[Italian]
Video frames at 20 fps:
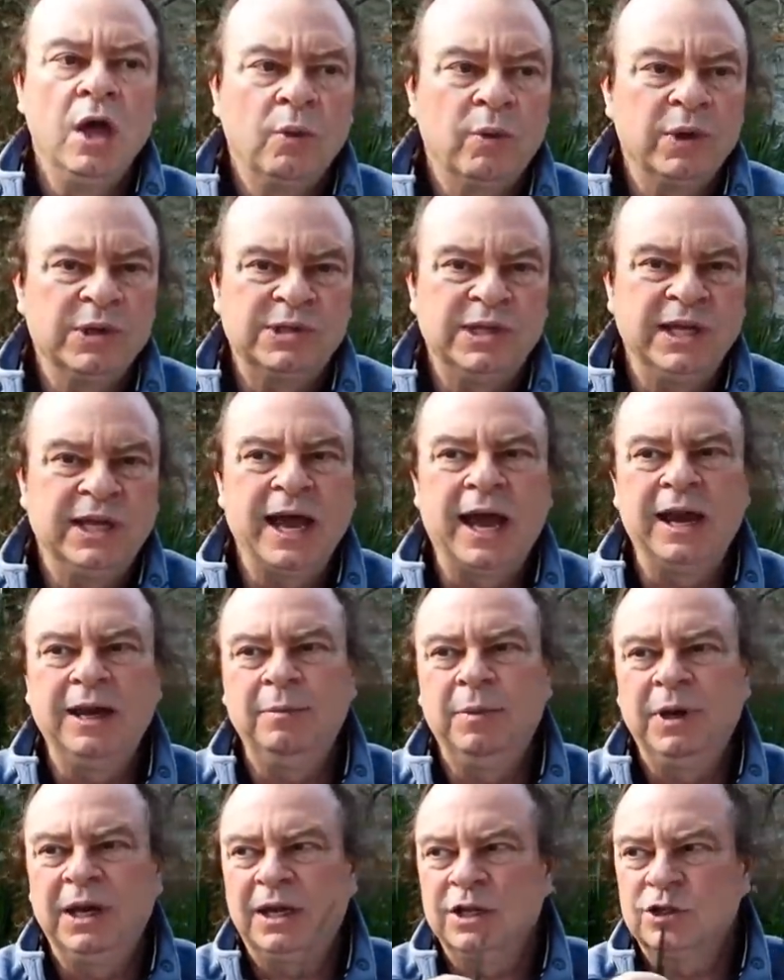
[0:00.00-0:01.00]
questi
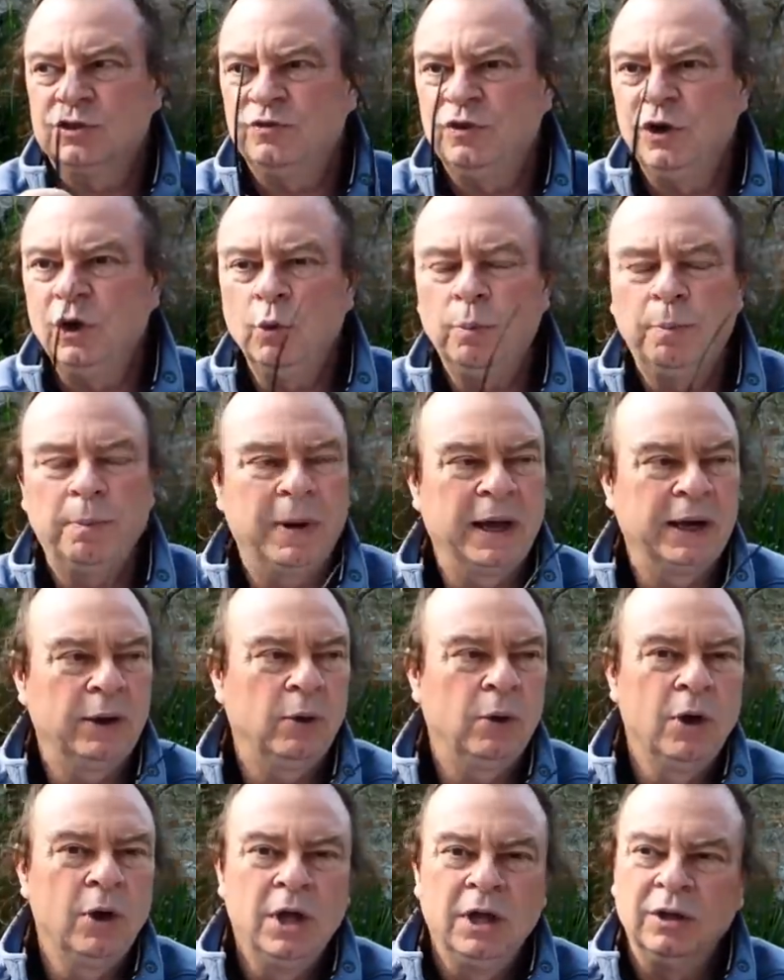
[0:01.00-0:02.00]
calibri che
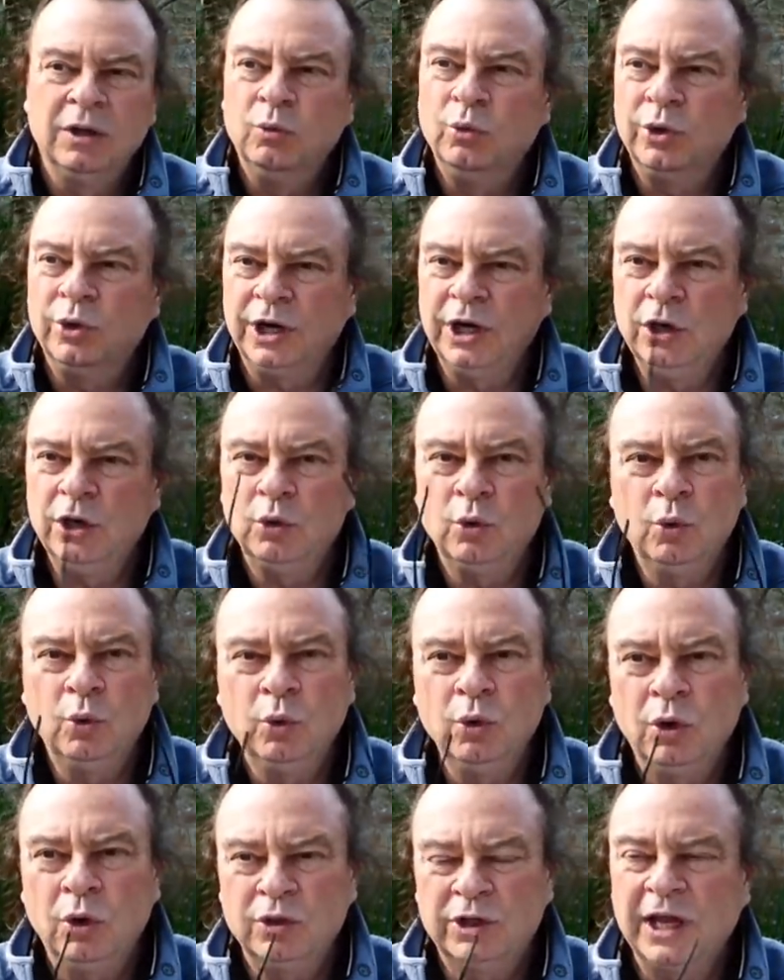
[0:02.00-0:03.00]
sviluppano un
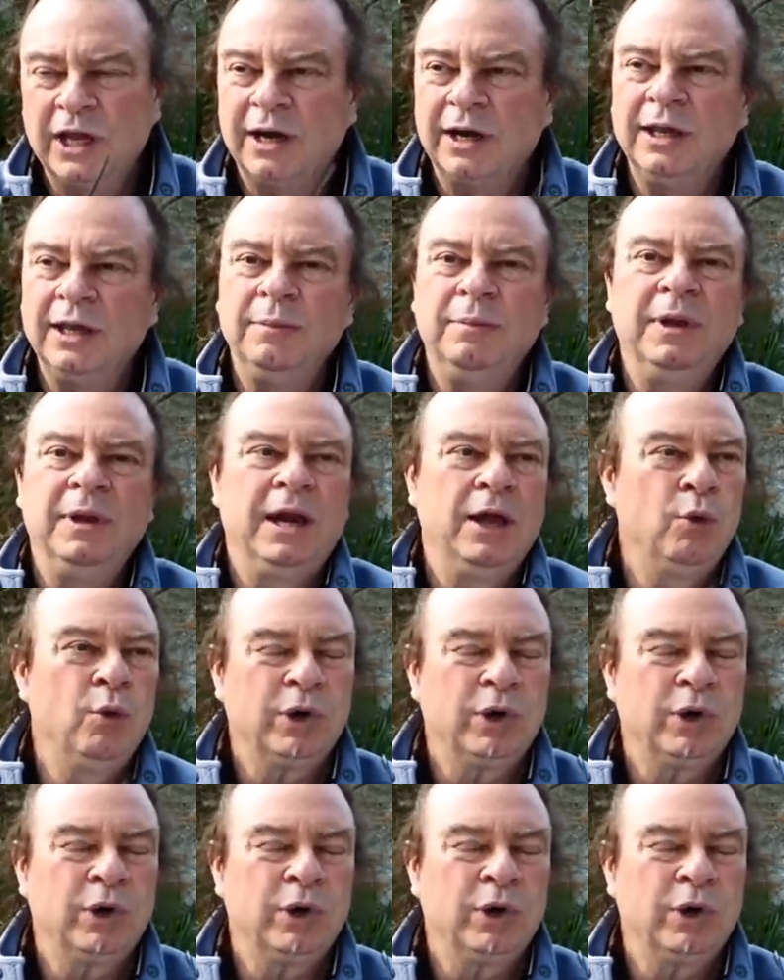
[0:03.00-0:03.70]
rinculo terribile,